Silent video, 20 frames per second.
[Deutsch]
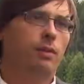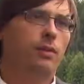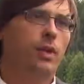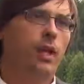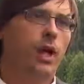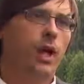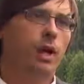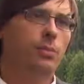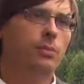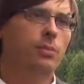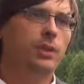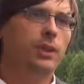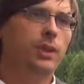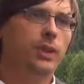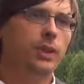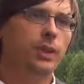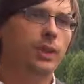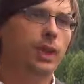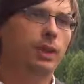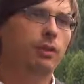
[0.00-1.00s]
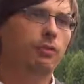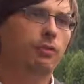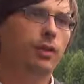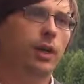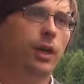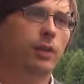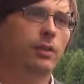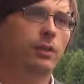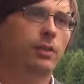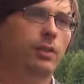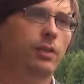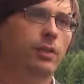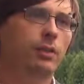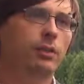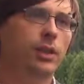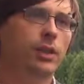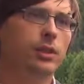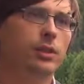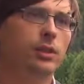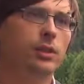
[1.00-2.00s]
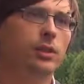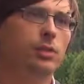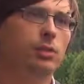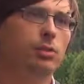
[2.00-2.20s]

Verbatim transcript: Wir haben hier ein Fahrzeug, was